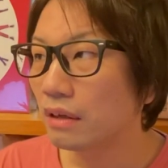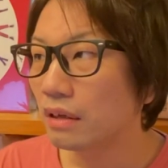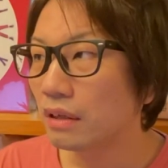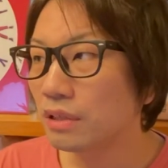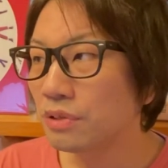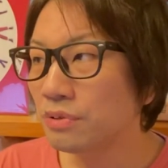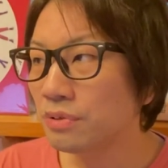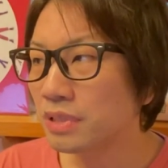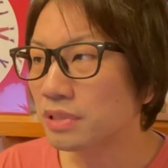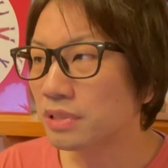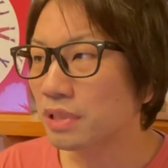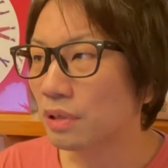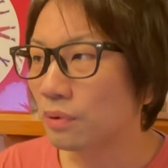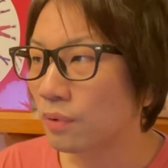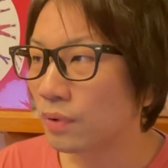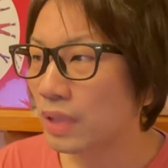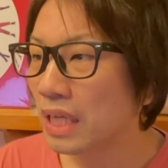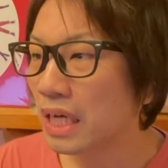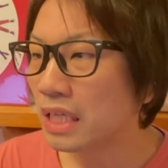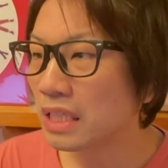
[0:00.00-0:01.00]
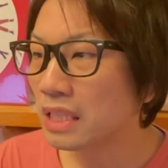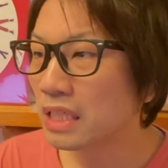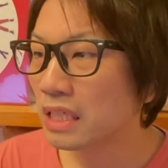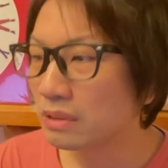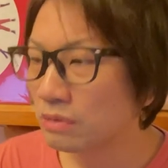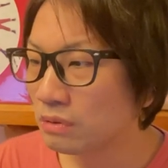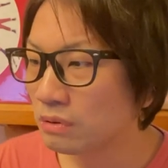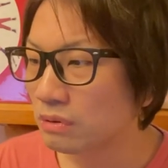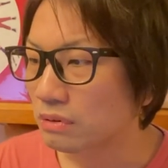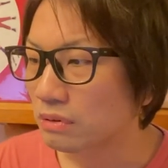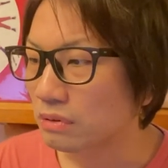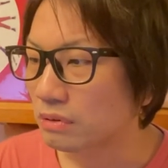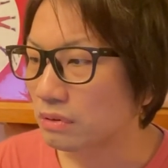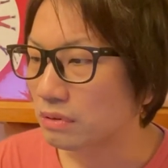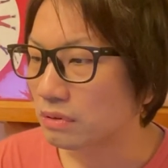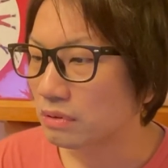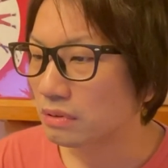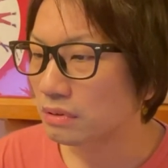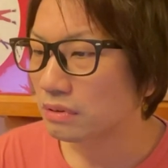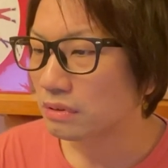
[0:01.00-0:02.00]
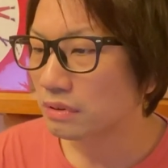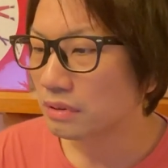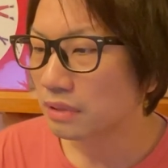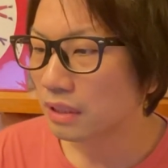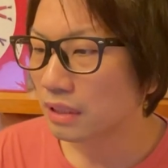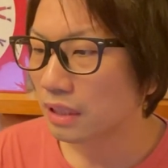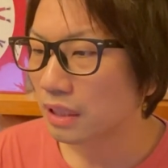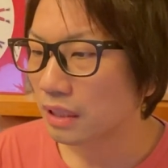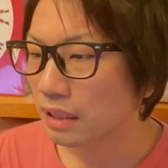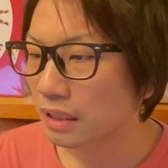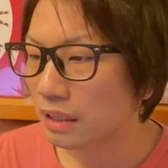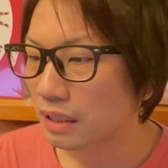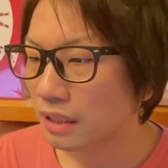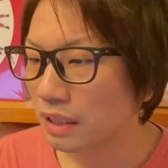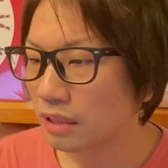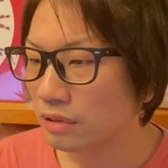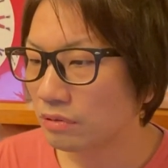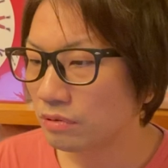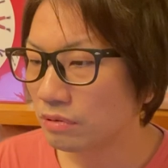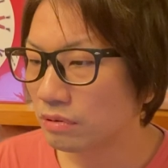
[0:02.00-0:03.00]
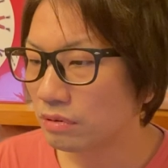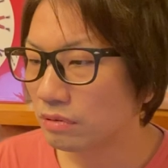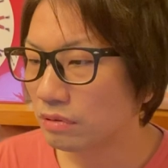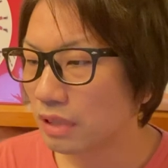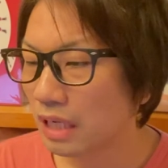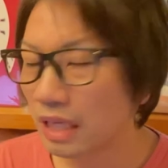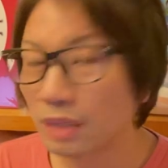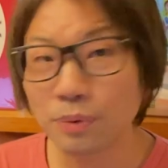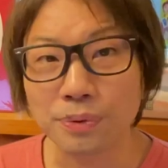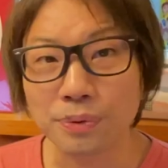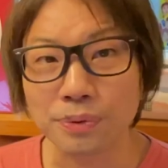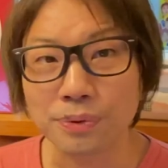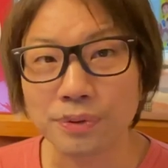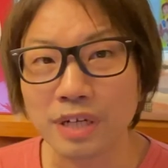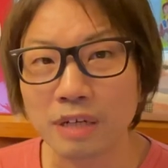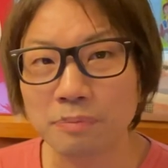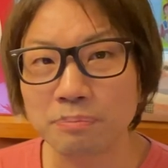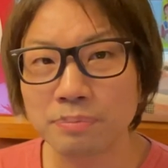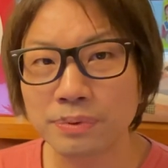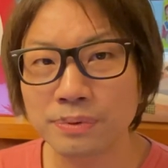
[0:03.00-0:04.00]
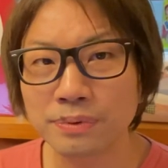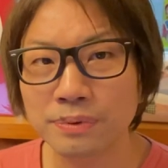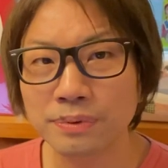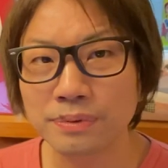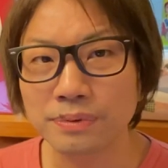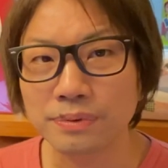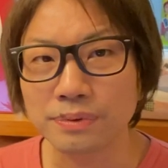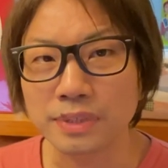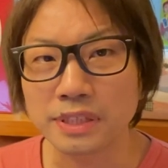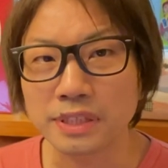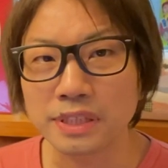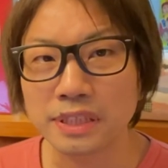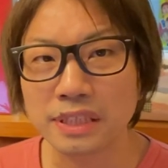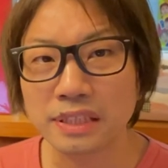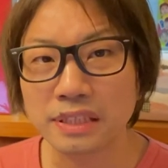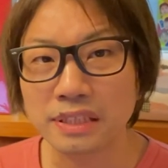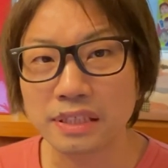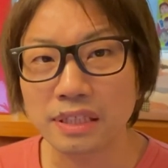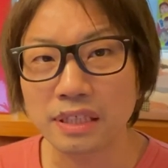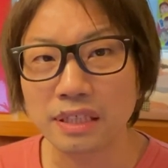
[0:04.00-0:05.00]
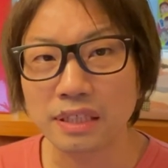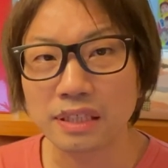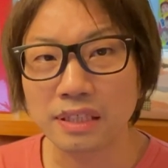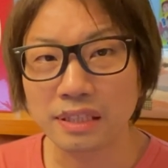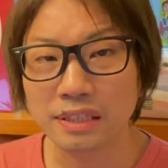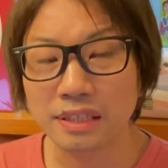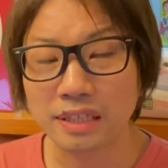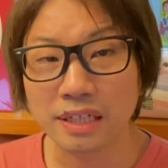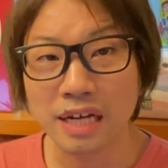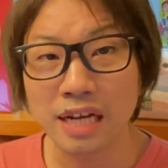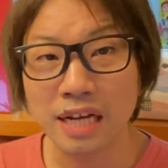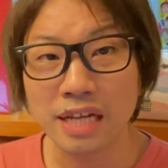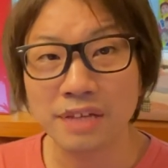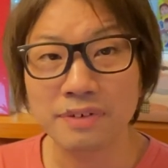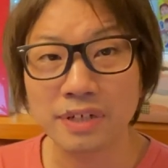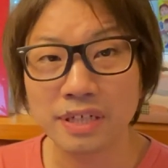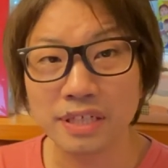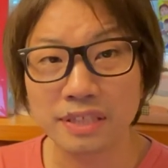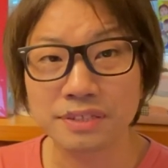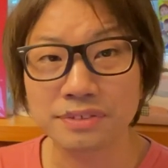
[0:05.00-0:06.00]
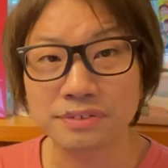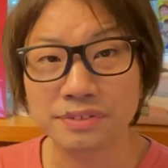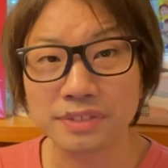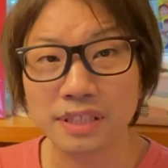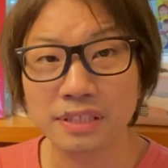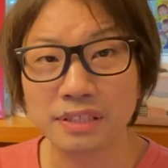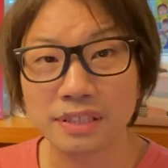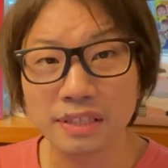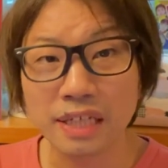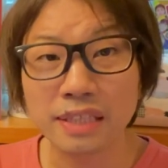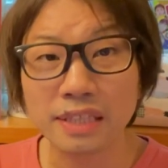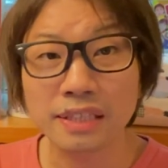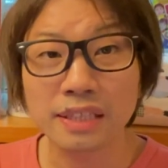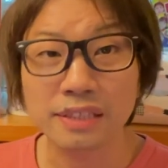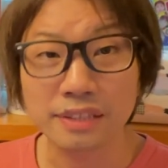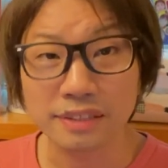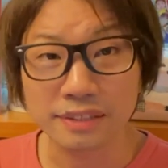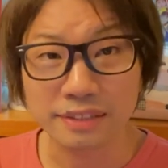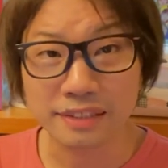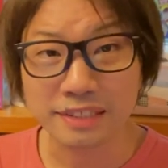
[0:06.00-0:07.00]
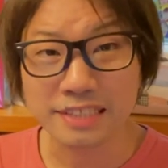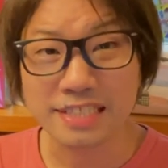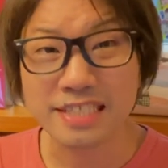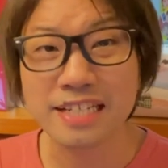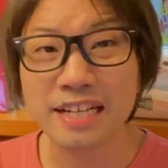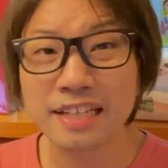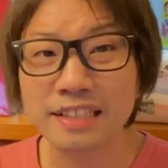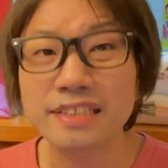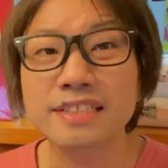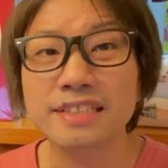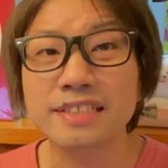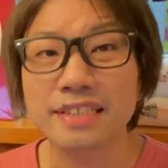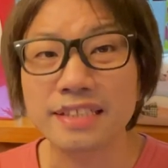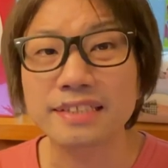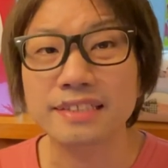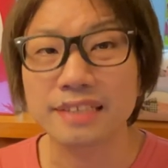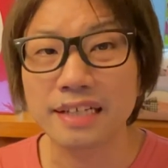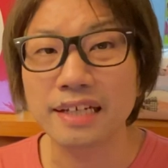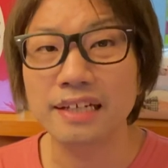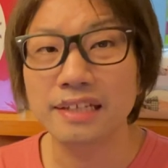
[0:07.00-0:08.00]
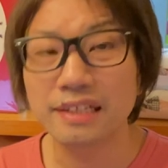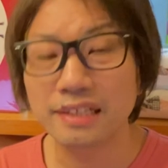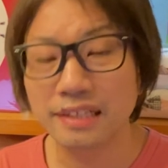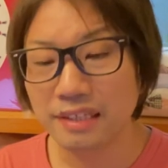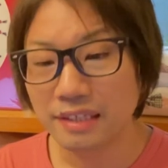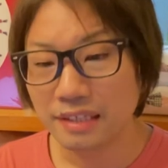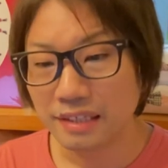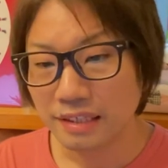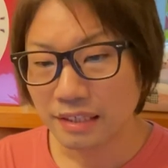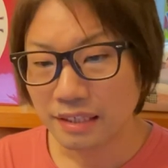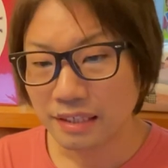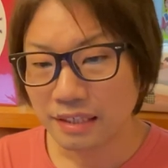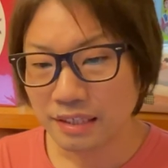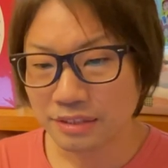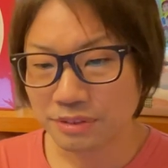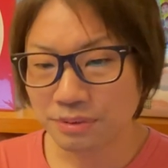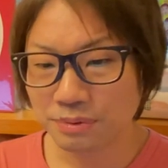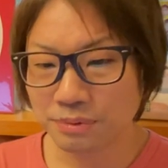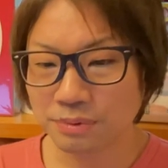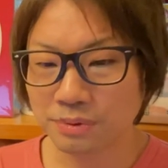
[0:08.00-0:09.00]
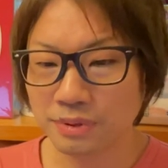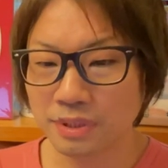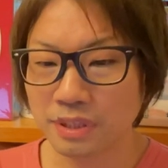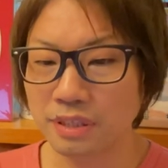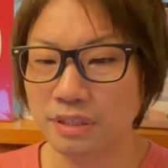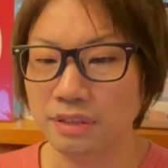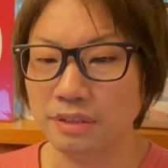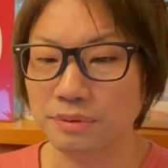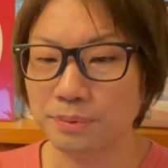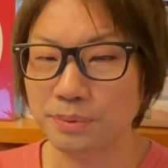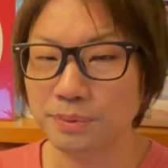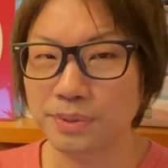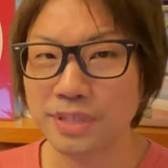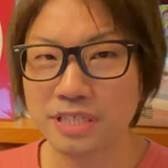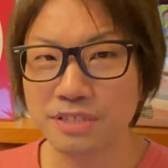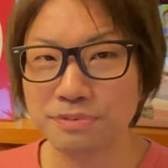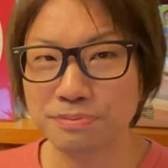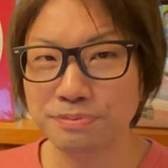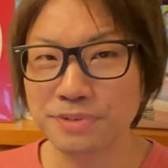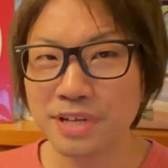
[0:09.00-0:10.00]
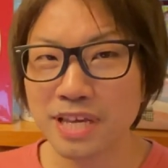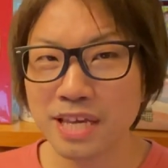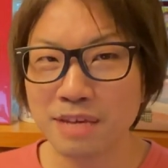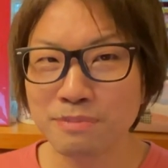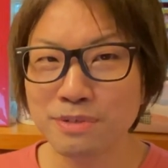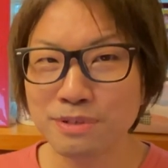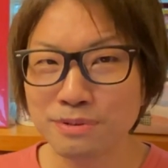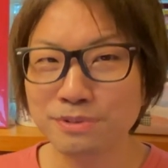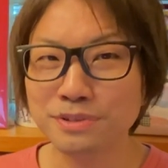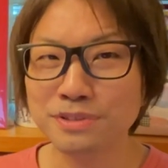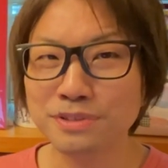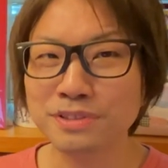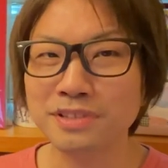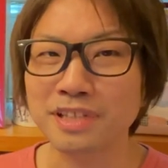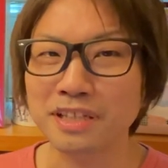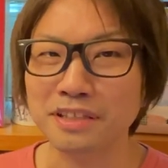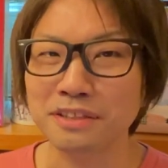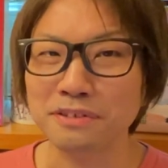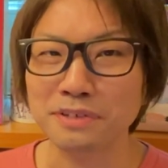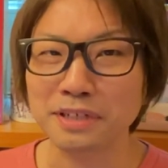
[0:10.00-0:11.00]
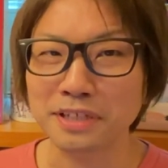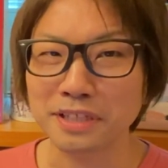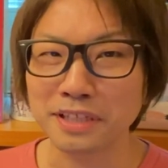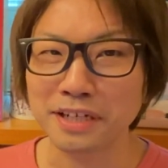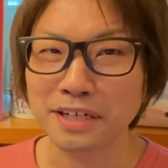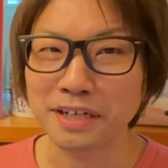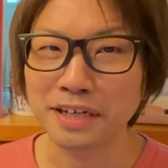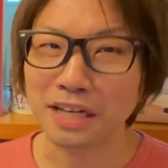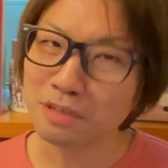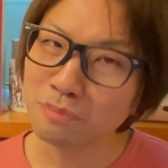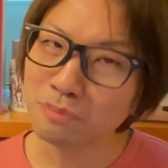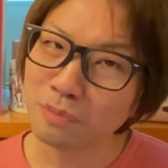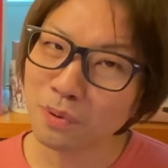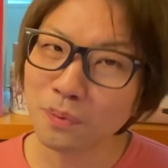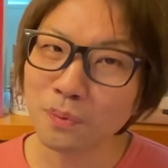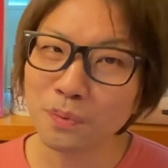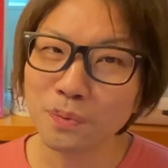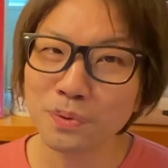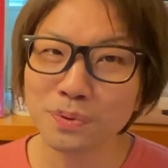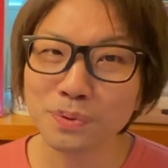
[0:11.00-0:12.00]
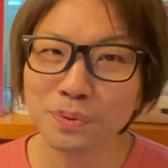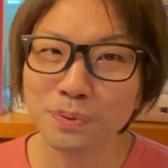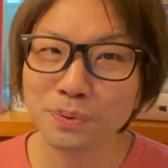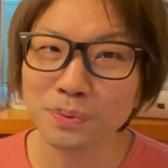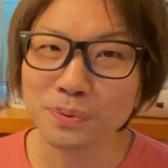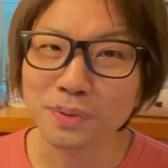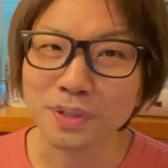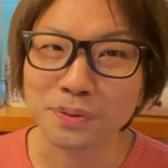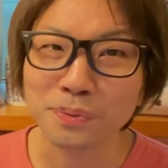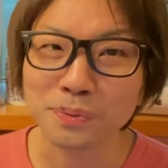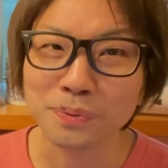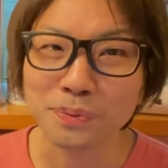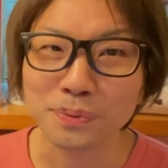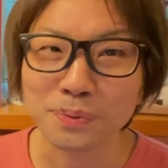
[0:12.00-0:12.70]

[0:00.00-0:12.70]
唯一はこの間のなんかハローハローというかアップフロントで全員で「なんか愛は勝つ歌ってなんだ」って1年あったじゃないですかあそこで同じフレームに移ったっていうだけであれも合流と取るかどうと